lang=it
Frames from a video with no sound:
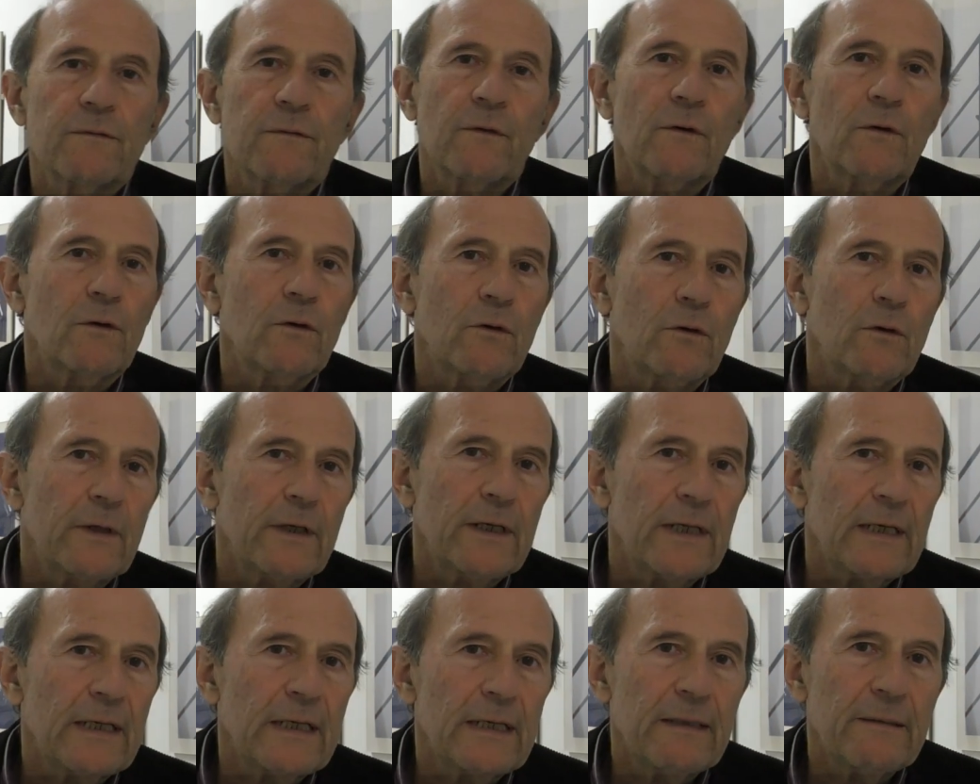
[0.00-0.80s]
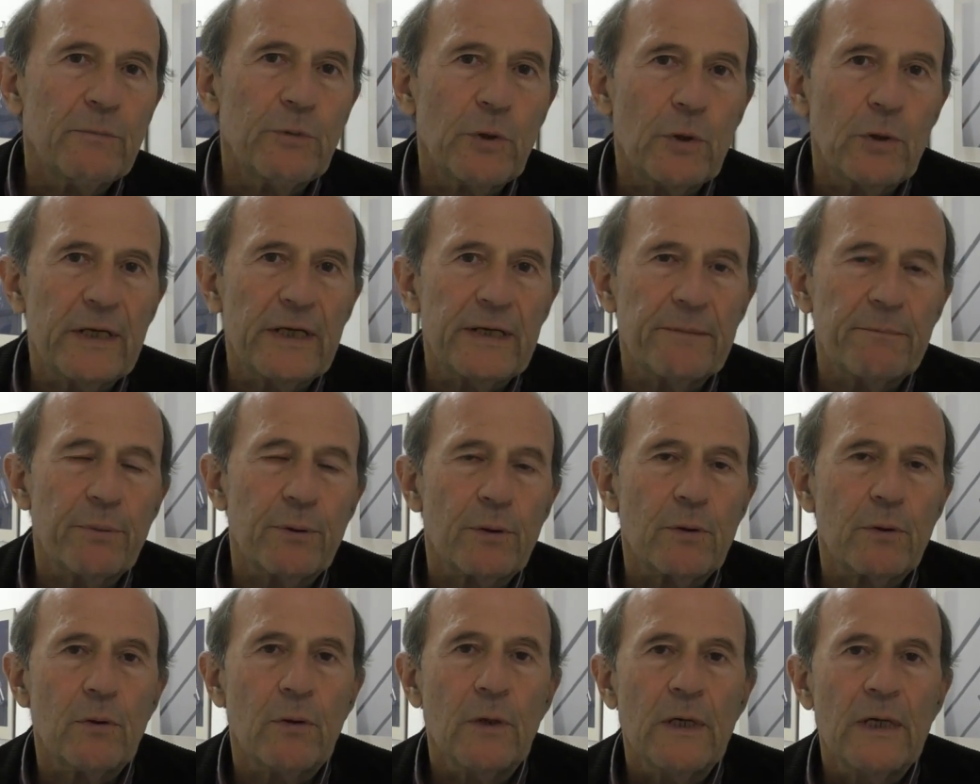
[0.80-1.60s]
svolgo nel mio
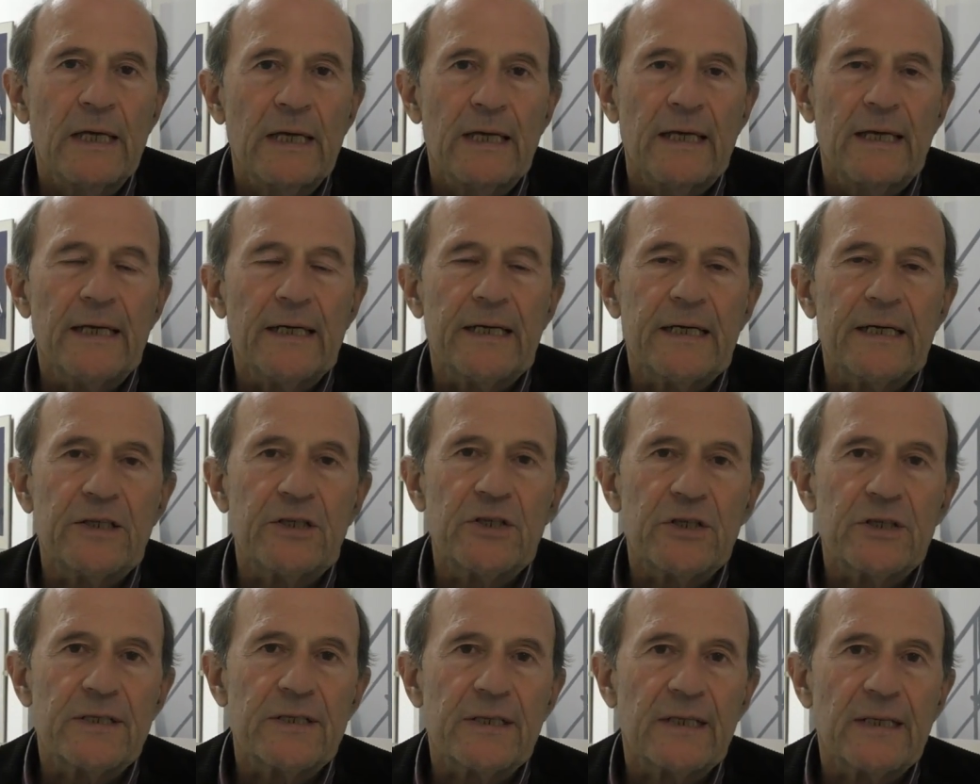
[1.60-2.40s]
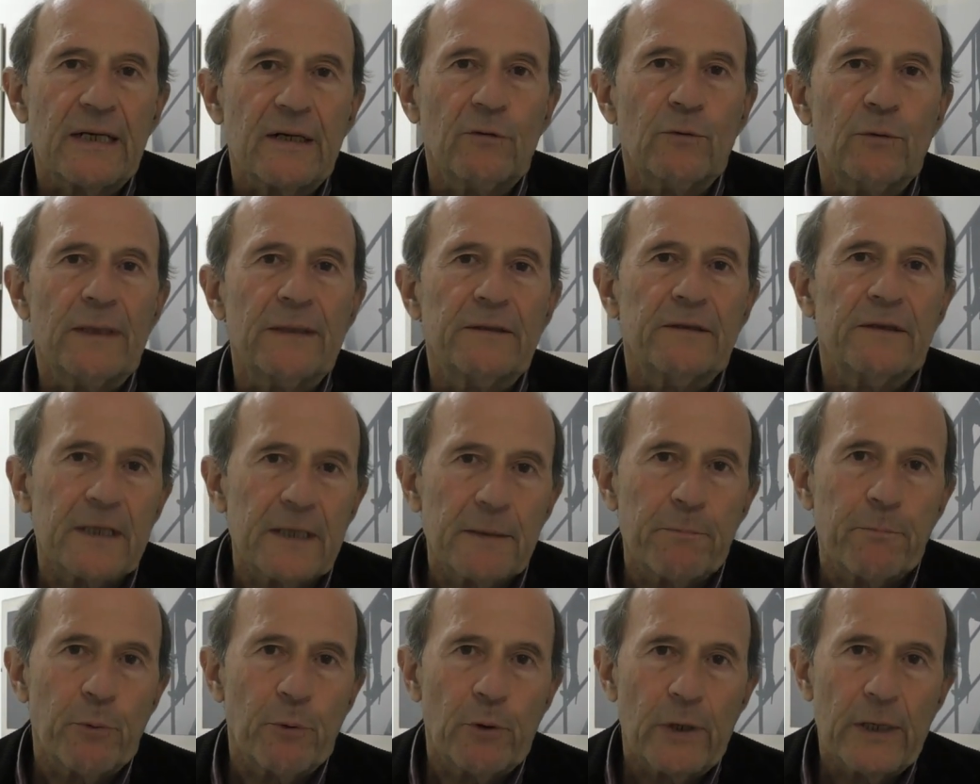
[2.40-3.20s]
libro è che ci sarà una
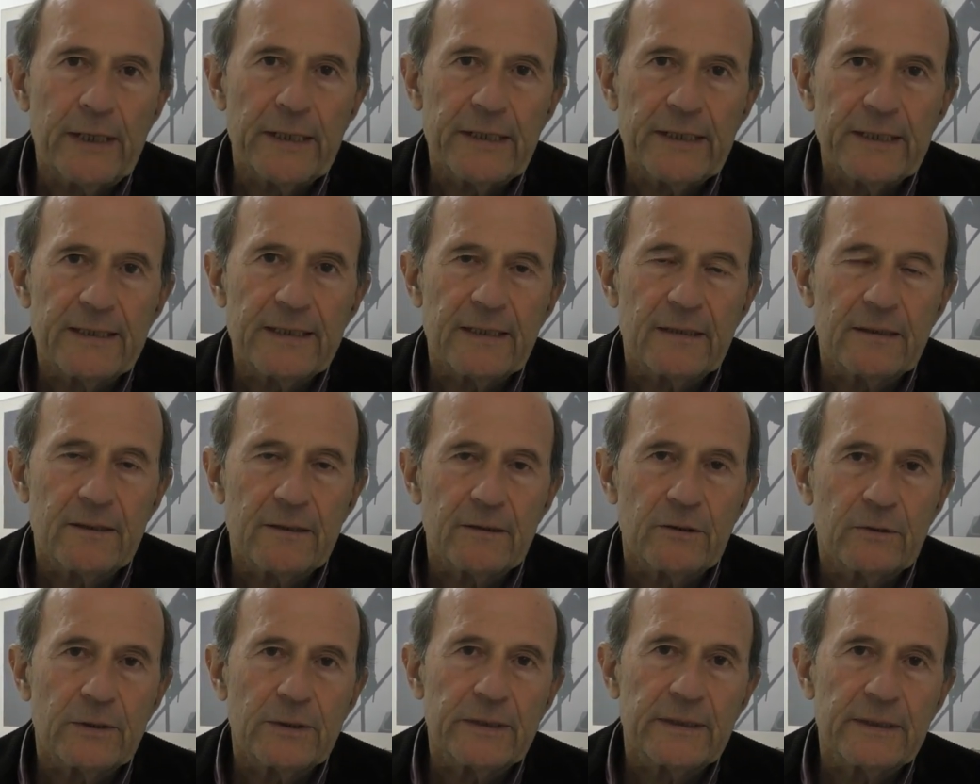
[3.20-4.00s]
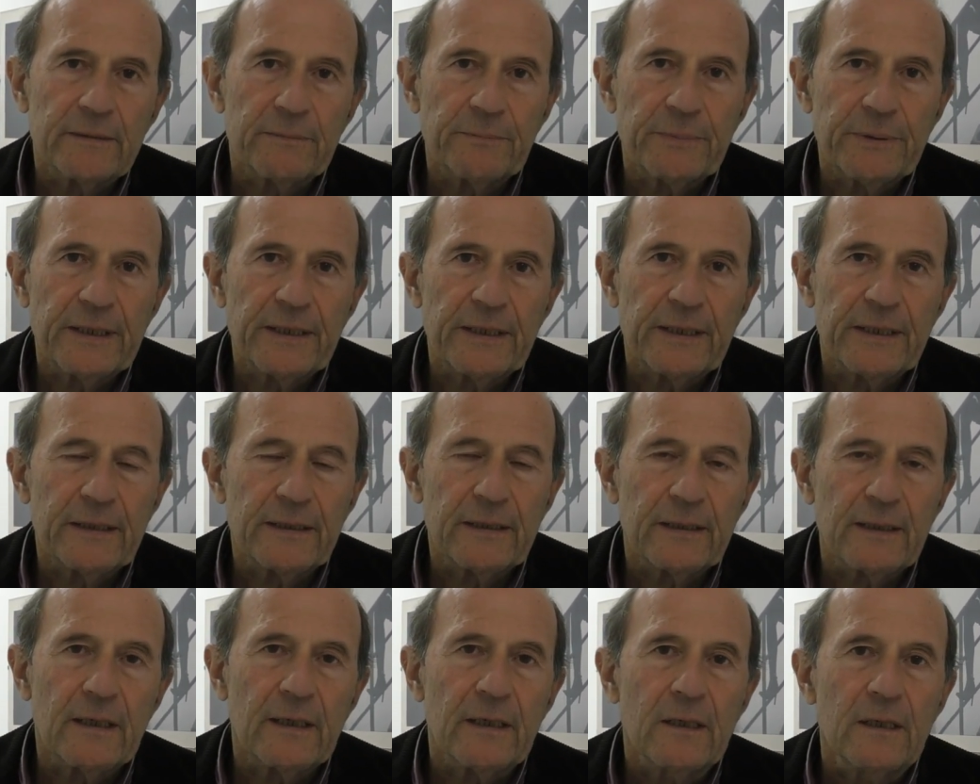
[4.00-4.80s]
tripolarizzazione del
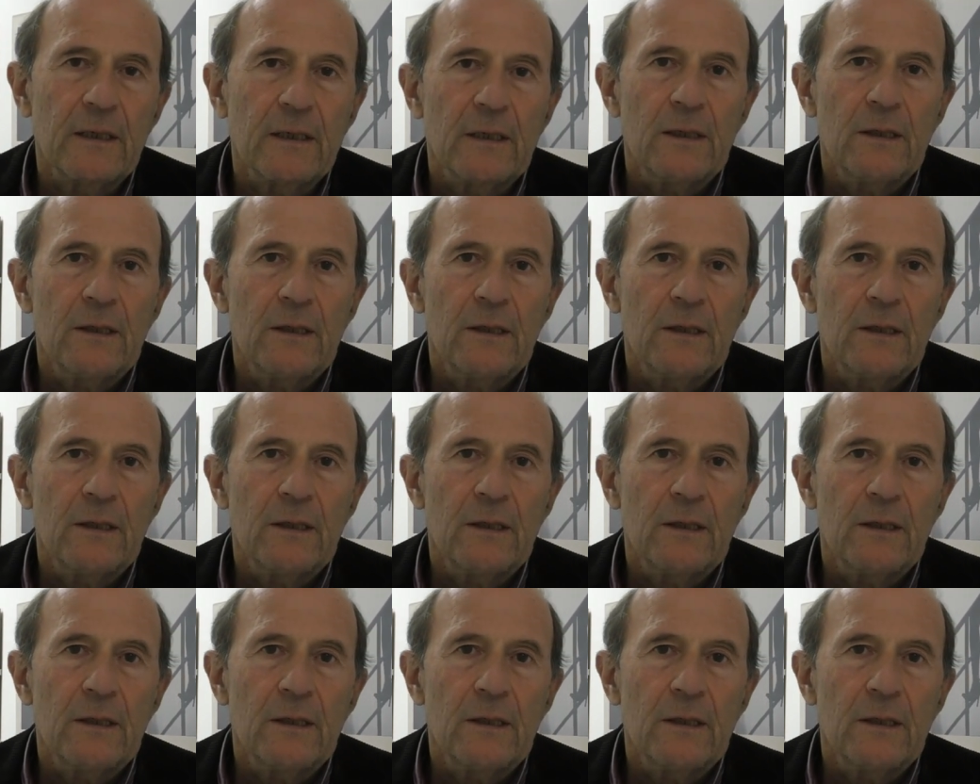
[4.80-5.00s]
pianeta,